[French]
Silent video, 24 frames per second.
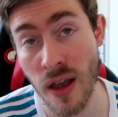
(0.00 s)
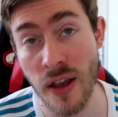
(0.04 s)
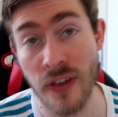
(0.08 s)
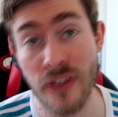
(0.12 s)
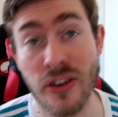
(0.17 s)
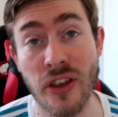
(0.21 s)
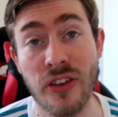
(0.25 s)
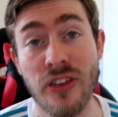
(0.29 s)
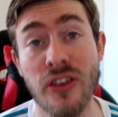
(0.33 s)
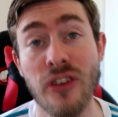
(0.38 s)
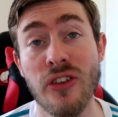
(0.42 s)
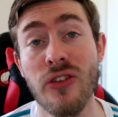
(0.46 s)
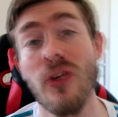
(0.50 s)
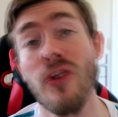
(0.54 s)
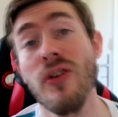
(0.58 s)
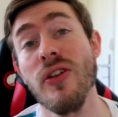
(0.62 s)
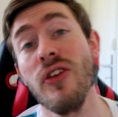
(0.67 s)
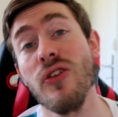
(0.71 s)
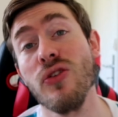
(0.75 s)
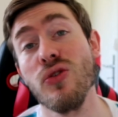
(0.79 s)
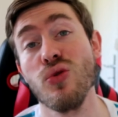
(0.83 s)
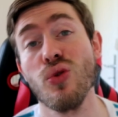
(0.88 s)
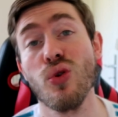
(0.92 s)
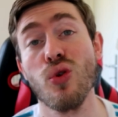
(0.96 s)
Ça s'est
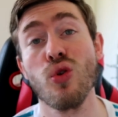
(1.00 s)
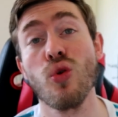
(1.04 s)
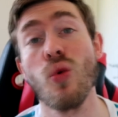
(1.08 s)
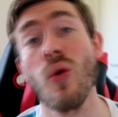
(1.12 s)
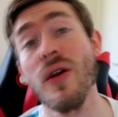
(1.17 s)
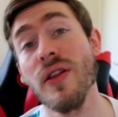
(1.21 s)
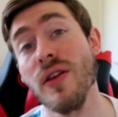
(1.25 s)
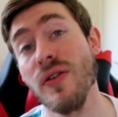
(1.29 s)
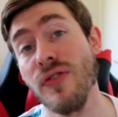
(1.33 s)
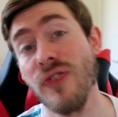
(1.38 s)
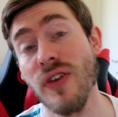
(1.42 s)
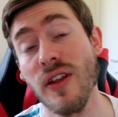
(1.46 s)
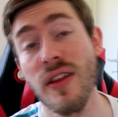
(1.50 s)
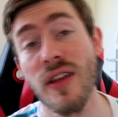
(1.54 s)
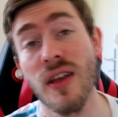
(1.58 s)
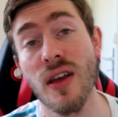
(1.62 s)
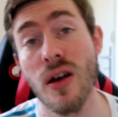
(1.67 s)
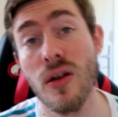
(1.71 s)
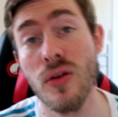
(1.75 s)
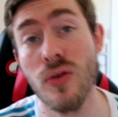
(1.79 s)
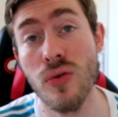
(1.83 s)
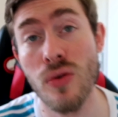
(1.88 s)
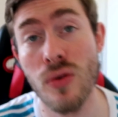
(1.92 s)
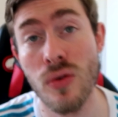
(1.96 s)
soldé sur trois défaites et
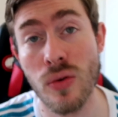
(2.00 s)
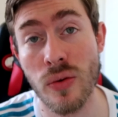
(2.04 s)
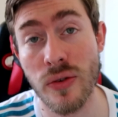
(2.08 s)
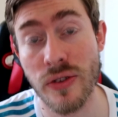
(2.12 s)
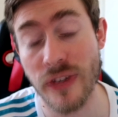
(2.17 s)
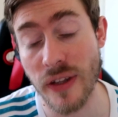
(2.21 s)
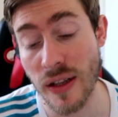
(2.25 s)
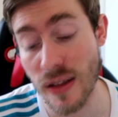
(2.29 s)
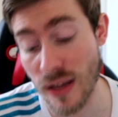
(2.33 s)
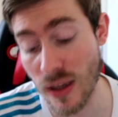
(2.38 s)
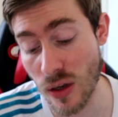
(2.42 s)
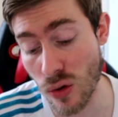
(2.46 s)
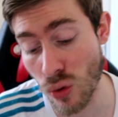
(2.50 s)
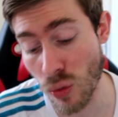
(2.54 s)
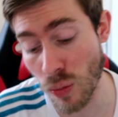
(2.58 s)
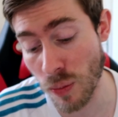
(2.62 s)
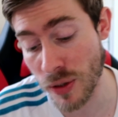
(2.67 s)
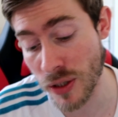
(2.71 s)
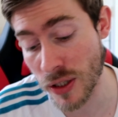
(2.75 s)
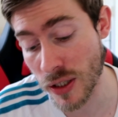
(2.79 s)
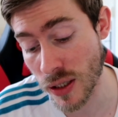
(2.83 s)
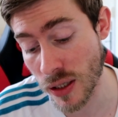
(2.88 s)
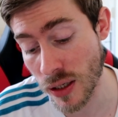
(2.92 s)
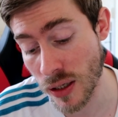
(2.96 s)
un nul, donc ça a été
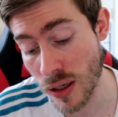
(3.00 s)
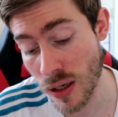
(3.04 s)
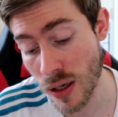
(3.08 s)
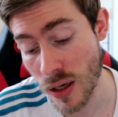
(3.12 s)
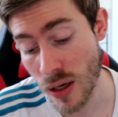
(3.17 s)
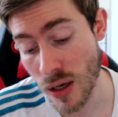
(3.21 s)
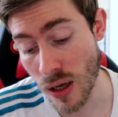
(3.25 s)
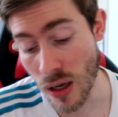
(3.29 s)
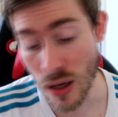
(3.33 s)
compliqué.